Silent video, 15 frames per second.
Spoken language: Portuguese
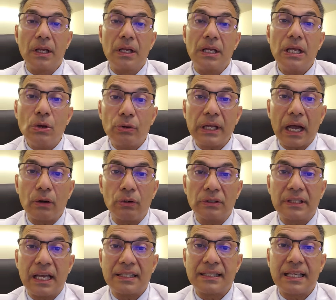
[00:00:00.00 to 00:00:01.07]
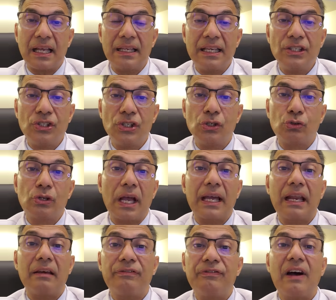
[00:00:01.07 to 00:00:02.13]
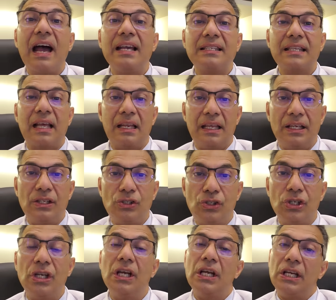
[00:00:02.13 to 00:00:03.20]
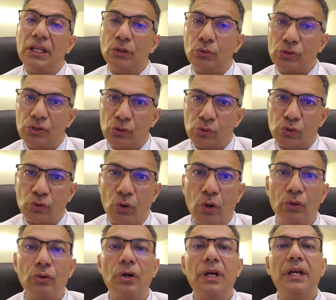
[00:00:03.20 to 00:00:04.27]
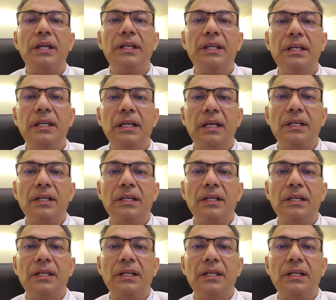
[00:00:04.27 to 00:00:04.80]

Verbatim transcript: E o que acontece além disso? O que, é que ela faz além de induzir o sono e